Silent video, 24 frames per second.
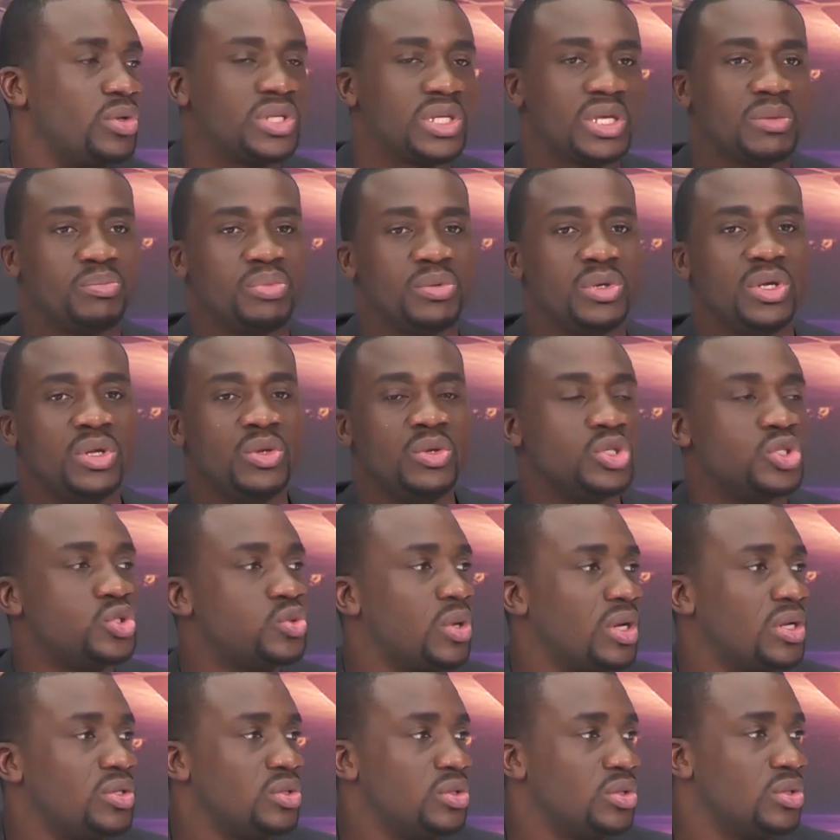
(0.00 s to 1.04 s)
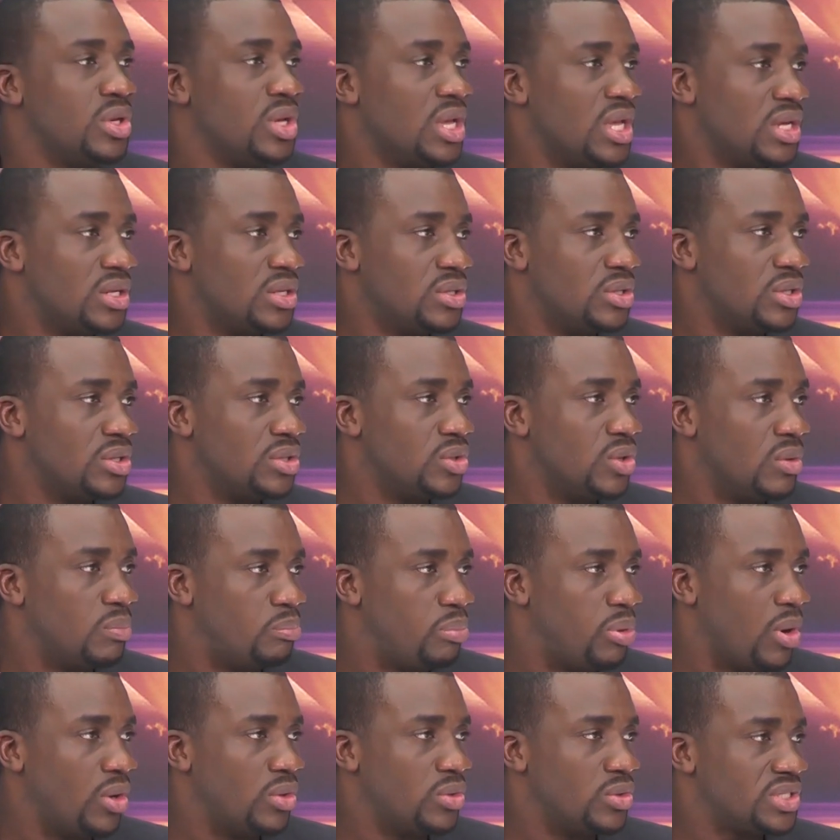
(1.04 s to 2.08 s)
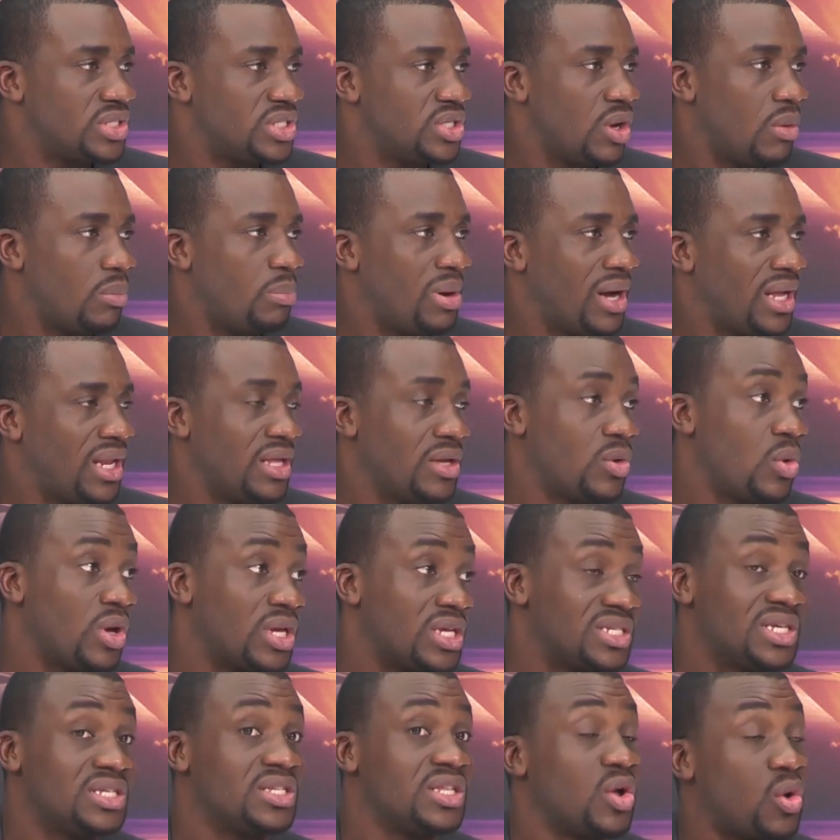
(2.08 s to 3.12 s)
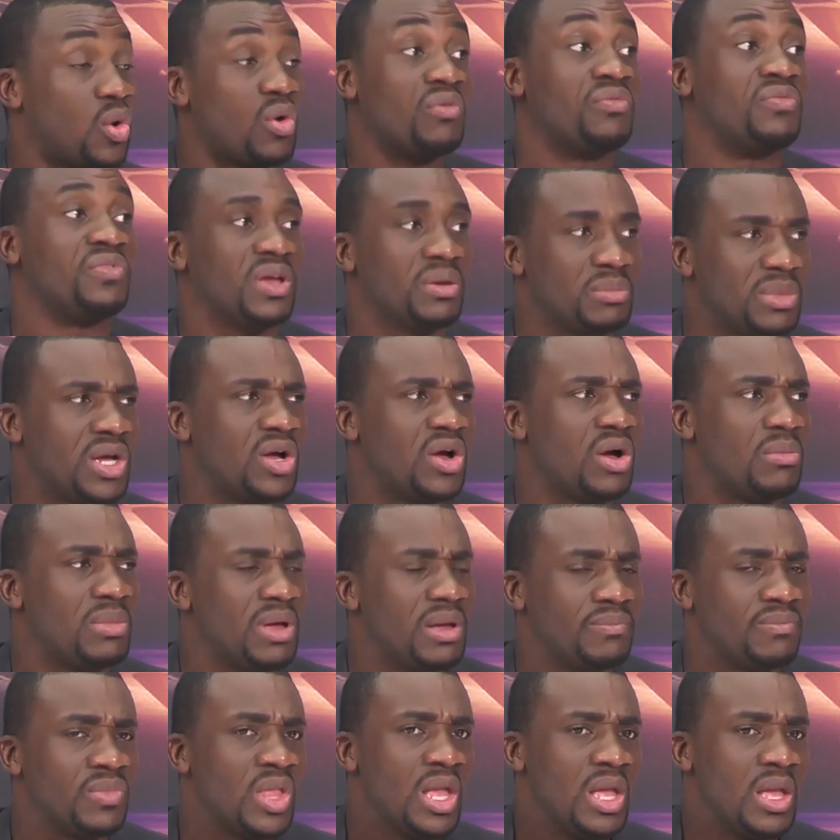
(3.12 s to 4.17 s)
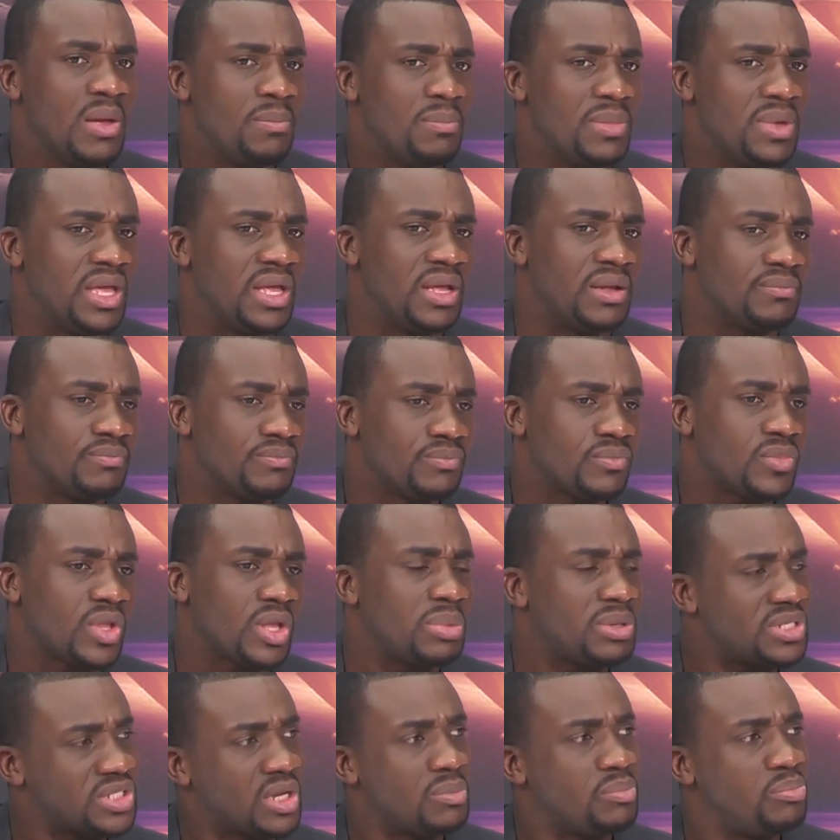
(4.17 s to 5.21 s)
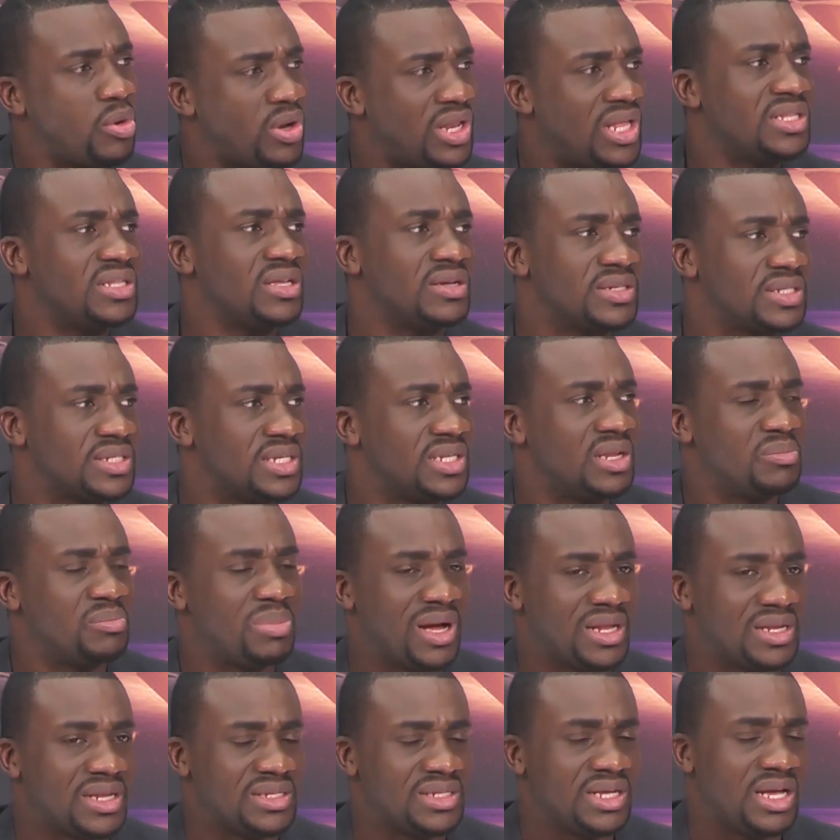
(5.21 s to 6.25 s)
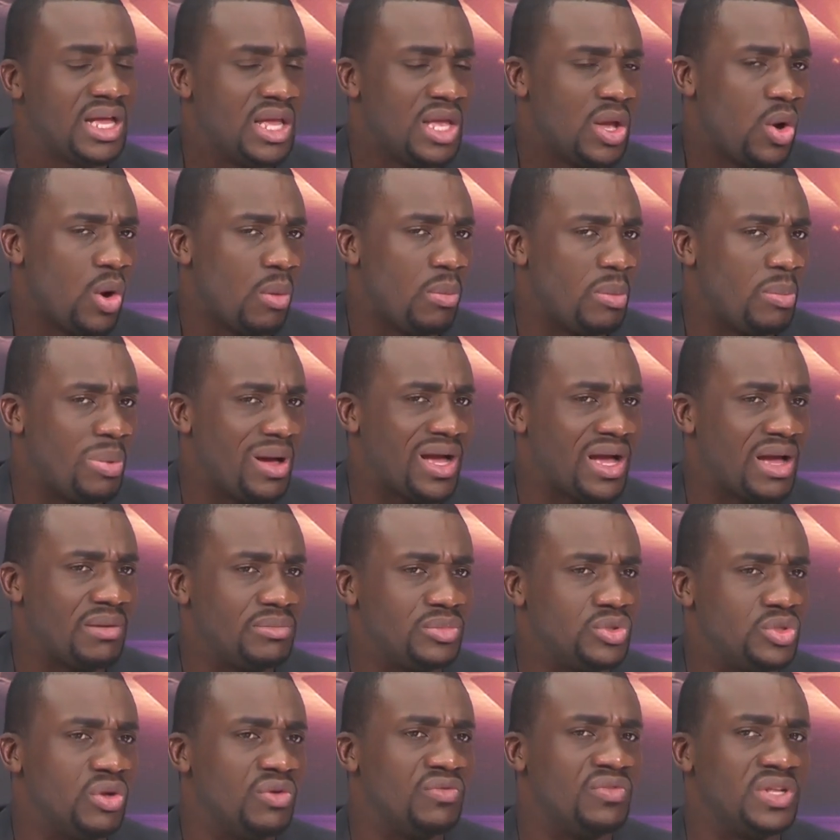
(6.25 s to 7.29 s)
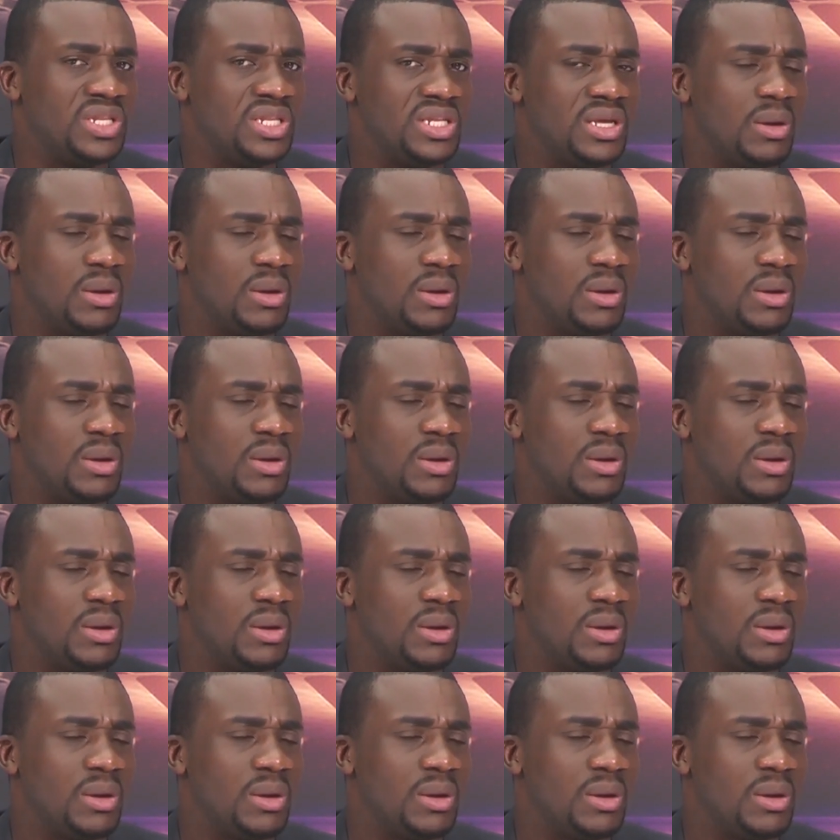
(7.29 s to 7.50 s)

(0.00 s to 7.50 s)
et puis l'histoire mm. de, euh, de, Paul aussi on parlait, quoique ça a été confirmé quand même, mais parce que Paul a été enseigné par Anania, on ne peut pas quand même devenir